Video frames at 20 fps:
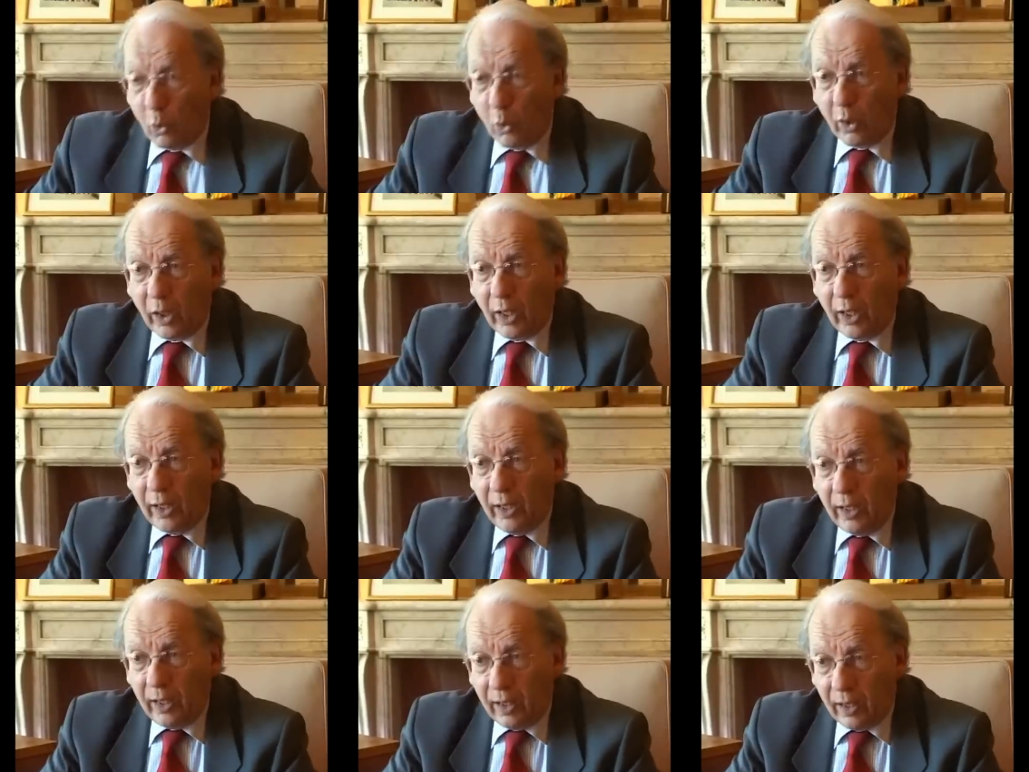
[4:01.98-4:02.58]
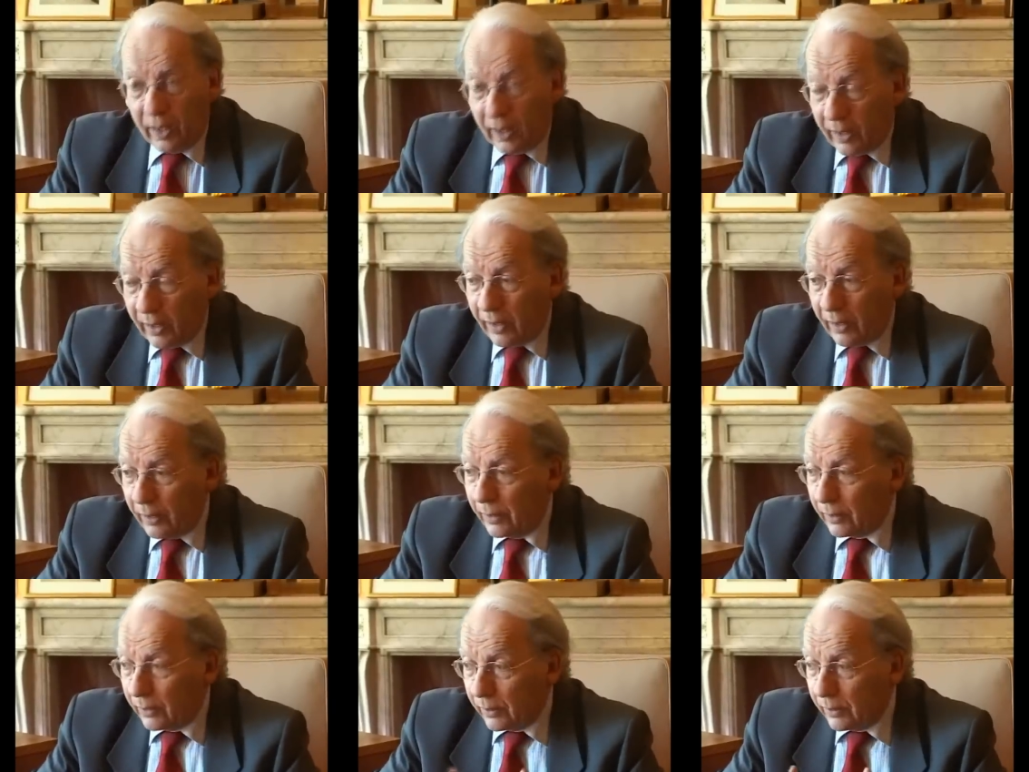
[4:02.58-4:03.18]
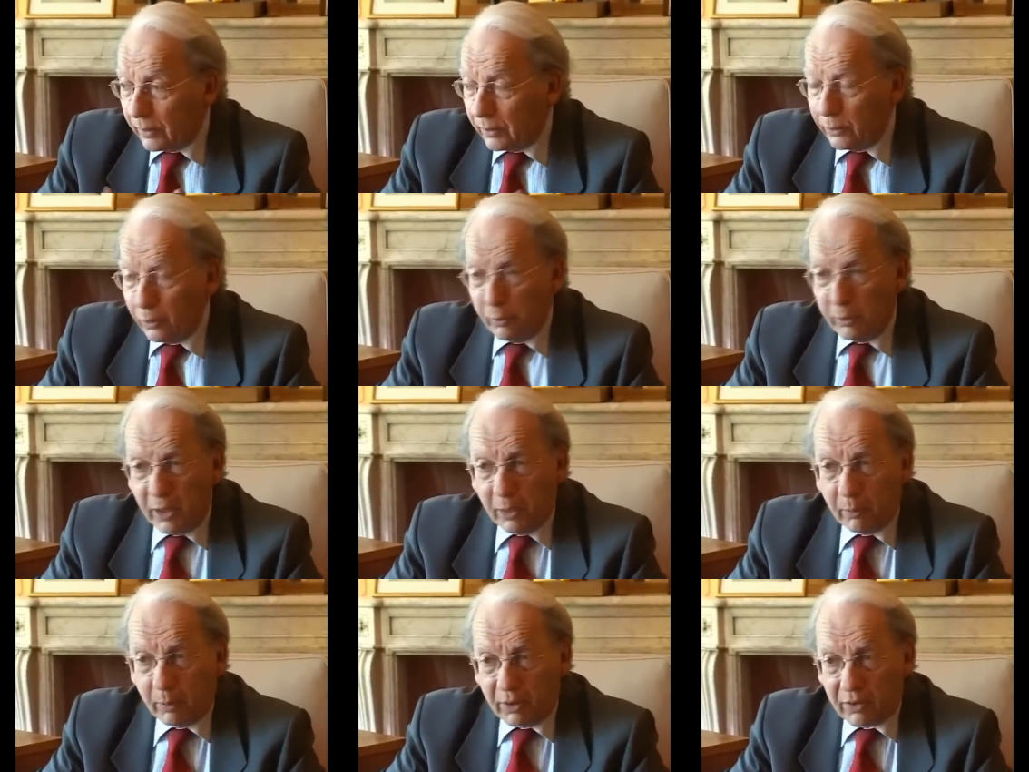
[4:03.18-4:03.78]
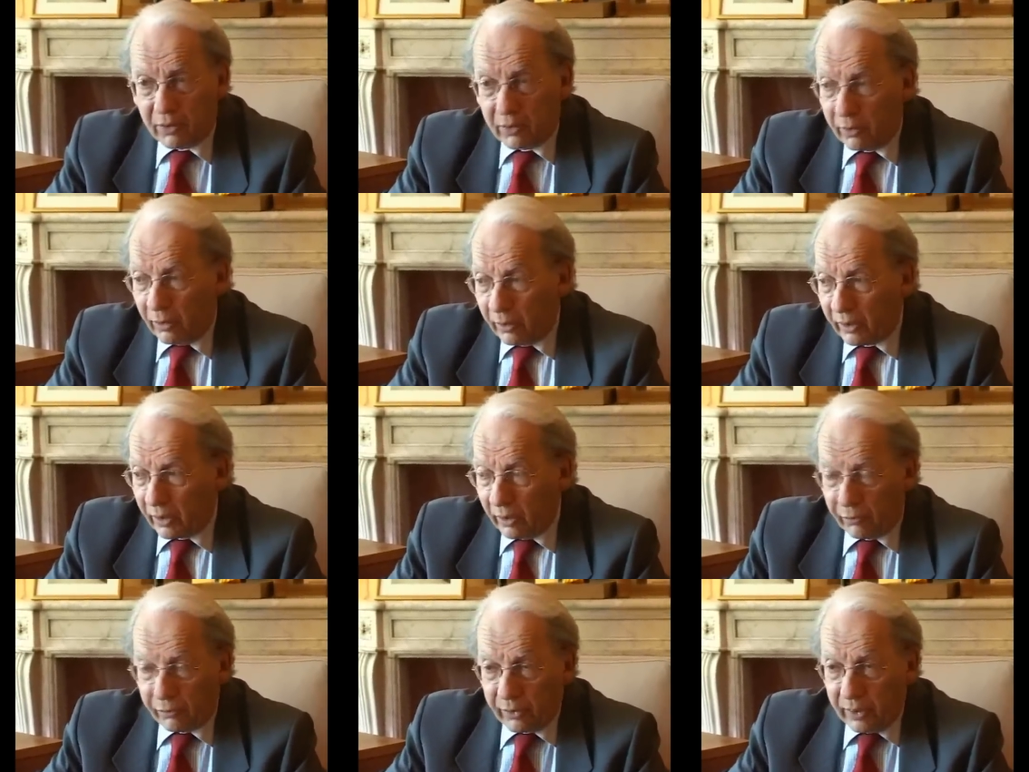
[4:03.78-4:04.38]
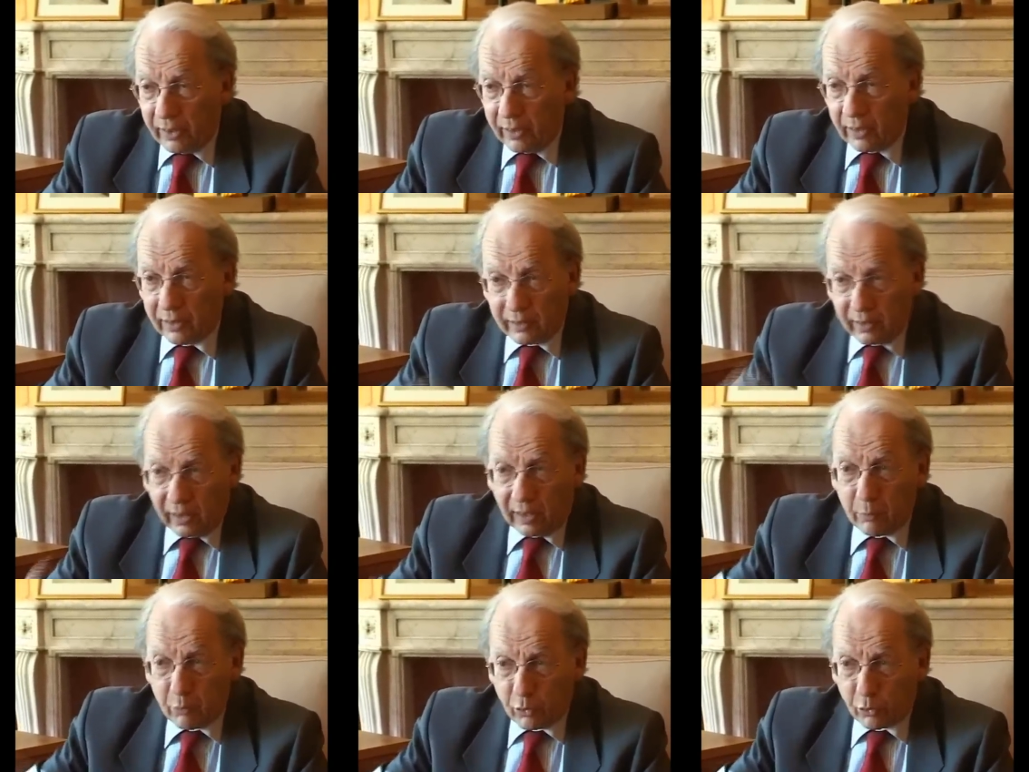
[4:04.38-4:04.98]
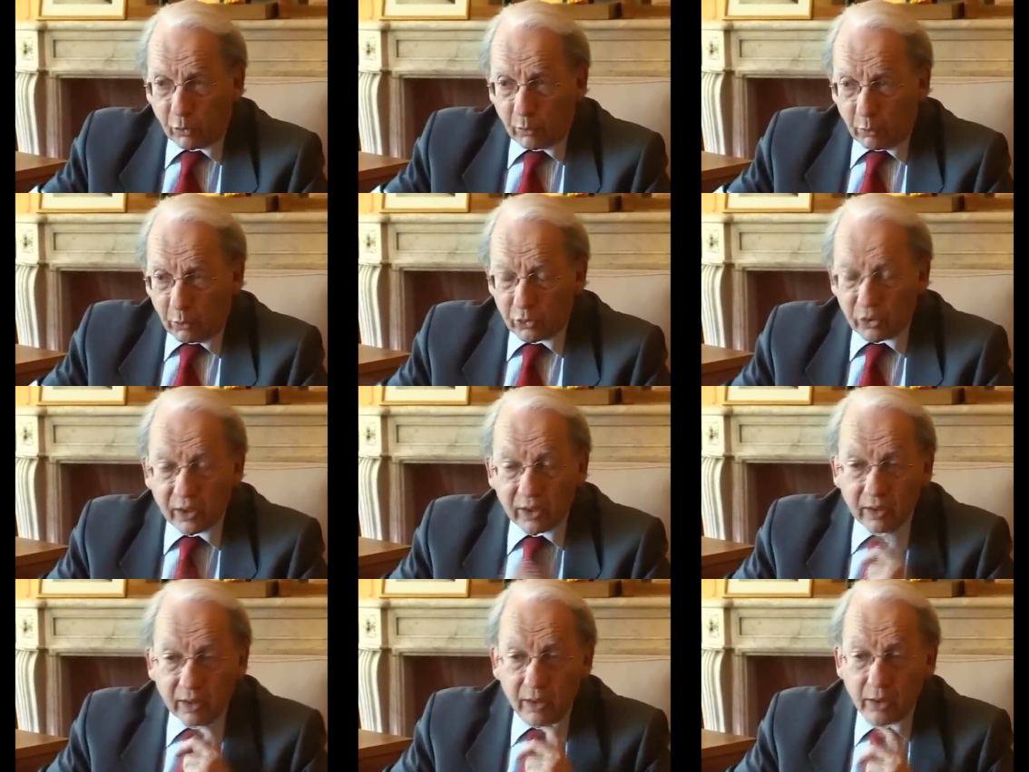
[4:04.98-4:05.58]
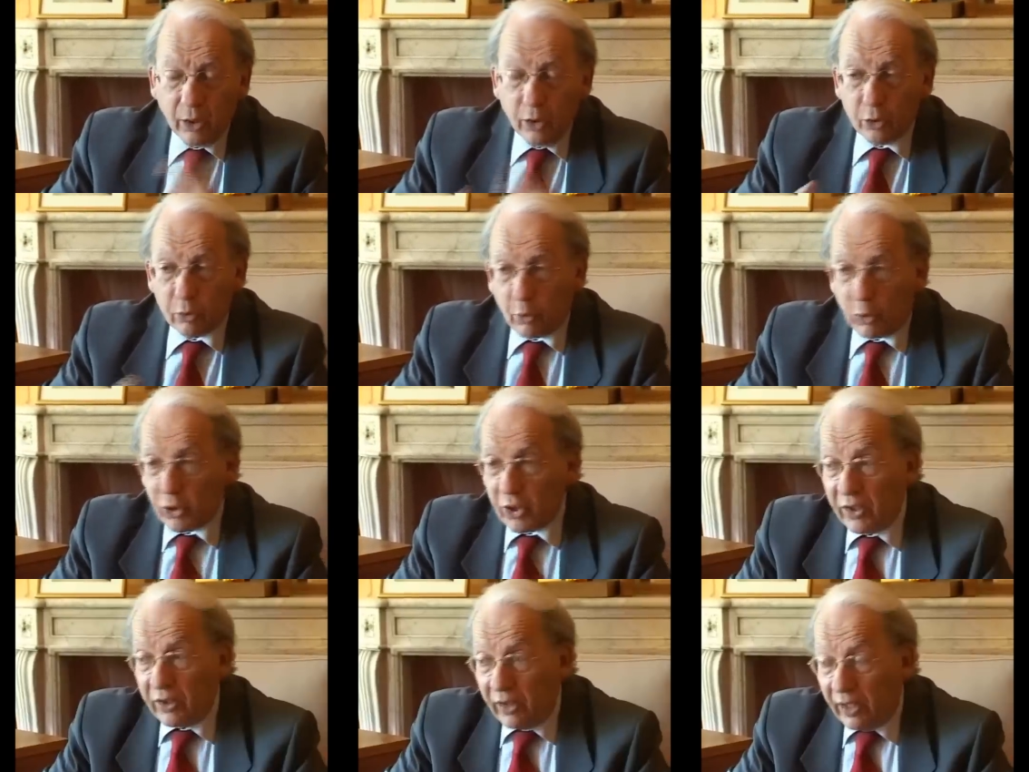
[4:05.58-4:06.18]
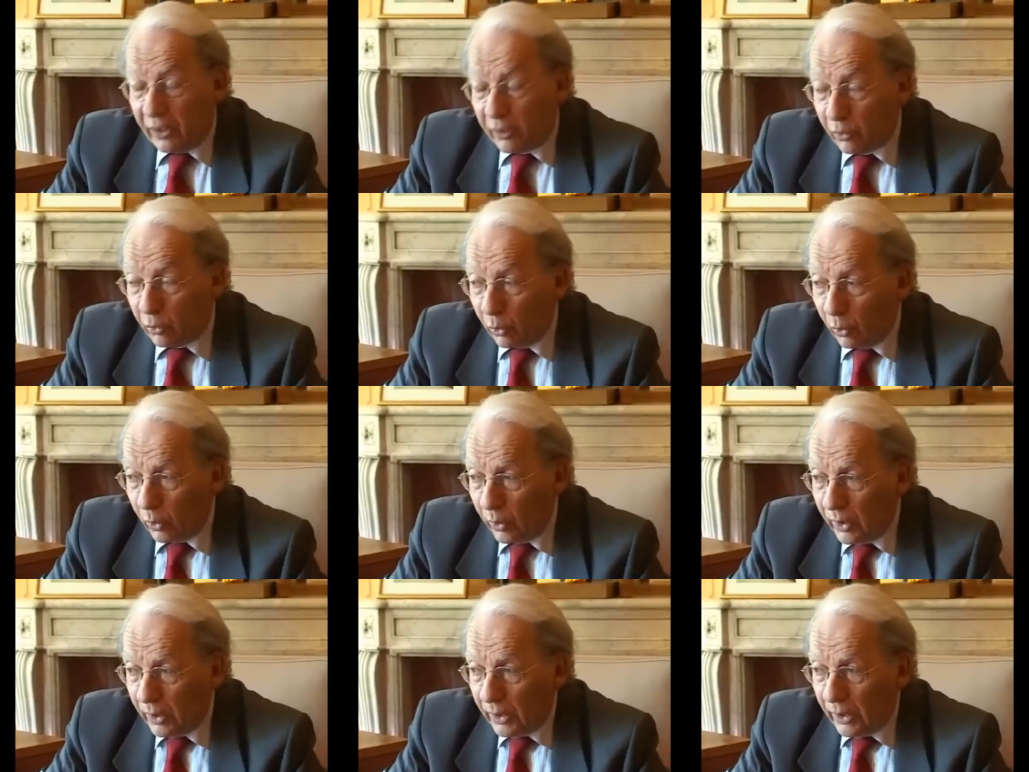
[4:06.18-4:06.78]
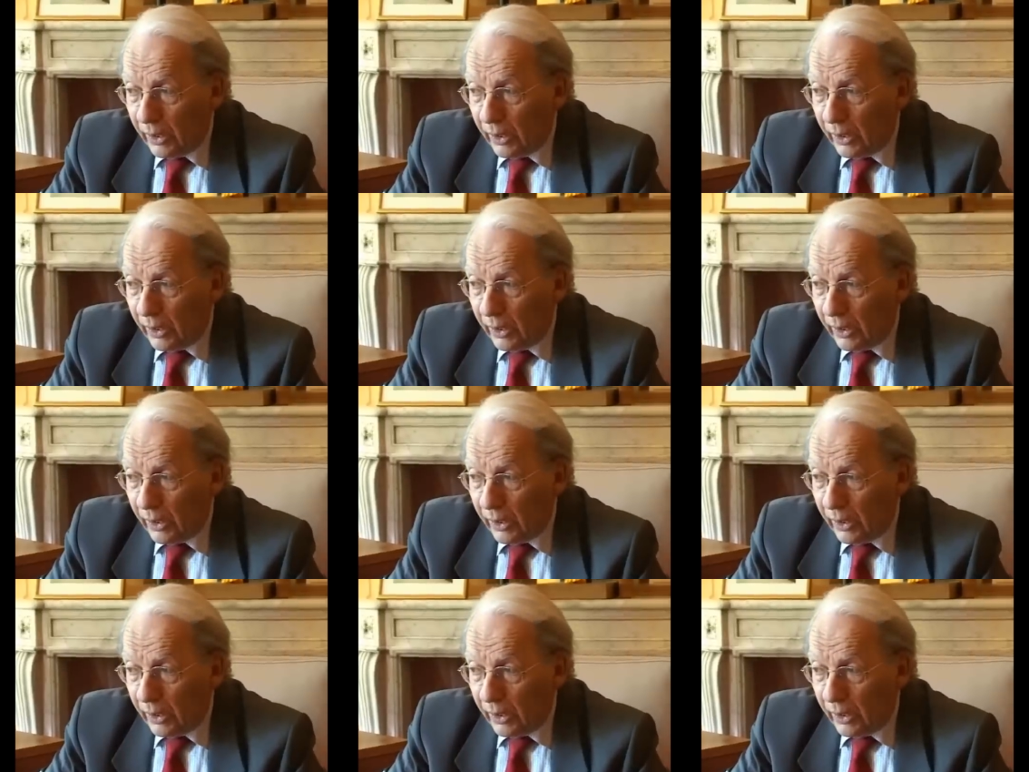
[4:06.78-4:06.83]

Congrès a euh, nommé un président qui a fait l'intérim jusqu'aux prochaines, élections.